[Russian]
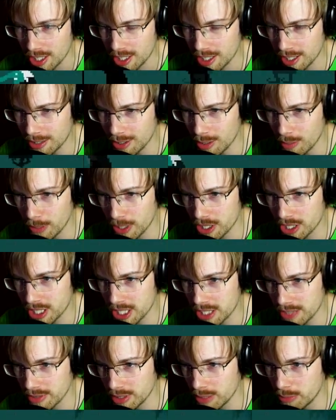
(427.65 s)
какой
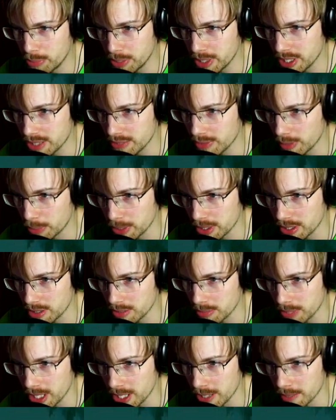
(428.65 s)
божественный приз
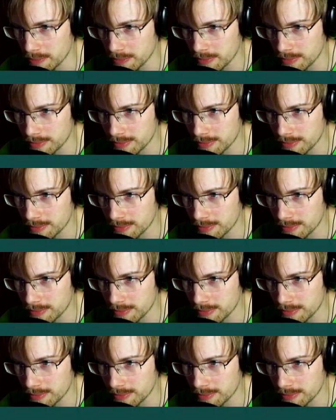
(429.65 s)
выпадет мне.